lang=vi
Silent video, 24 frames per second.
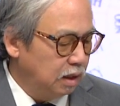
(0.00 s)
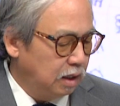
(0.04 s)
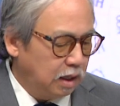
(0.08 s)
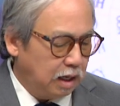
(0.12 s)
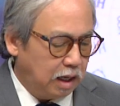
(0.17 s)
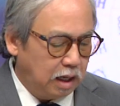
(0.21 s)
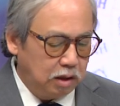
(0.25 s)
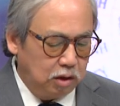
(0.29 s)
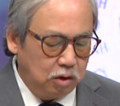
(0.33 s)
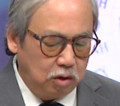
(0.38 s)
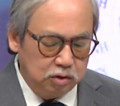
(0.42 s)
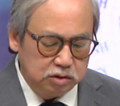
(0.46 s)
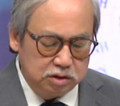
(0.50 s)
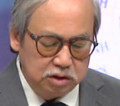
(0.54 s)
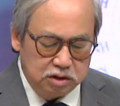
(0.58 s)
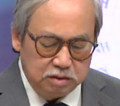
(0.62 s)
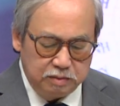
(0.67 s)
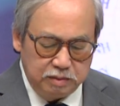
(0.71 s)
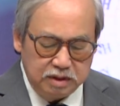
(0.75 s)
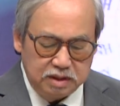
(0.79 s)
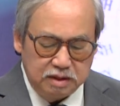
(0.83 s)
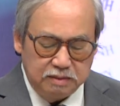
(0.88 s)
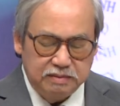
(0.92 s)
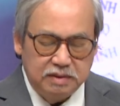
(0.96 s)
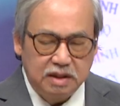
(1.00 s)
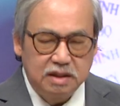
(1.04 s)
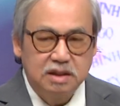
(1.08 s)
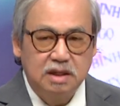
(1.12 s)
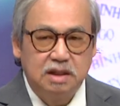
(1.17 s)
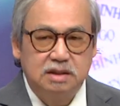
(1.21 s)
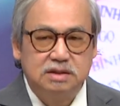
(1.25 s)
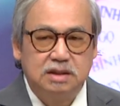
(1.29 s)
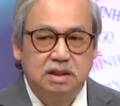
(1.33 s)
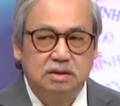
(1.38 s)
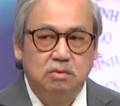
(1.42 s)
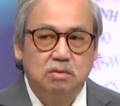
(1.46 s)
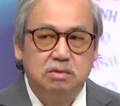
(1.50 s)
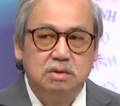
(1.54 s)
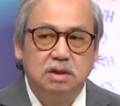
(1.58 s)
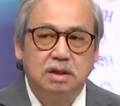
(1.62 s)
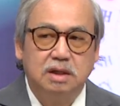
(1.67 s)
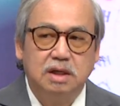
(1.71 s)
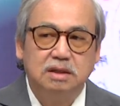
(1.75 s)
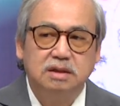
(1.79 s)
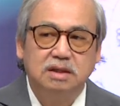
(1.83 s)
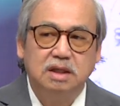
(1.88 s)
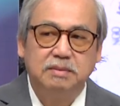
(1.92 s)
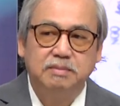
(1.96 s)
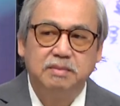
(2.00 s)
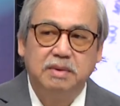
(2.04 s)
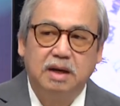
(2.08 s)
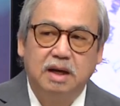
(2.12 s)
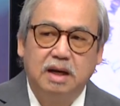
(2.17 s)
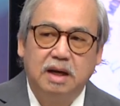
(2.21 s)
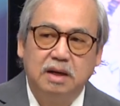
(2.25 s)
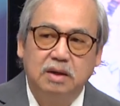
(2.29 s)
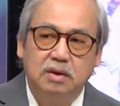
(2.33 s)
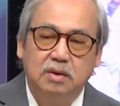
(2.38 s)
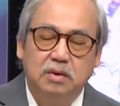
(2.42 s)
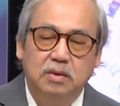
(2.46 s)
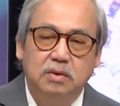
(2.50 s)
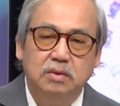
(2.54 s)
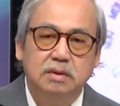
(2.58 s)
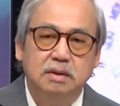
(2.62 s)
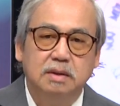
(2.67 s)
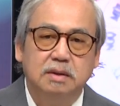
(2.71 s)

alo xin cho biết năm tháng ngày sinh của người kế tiếp bà alo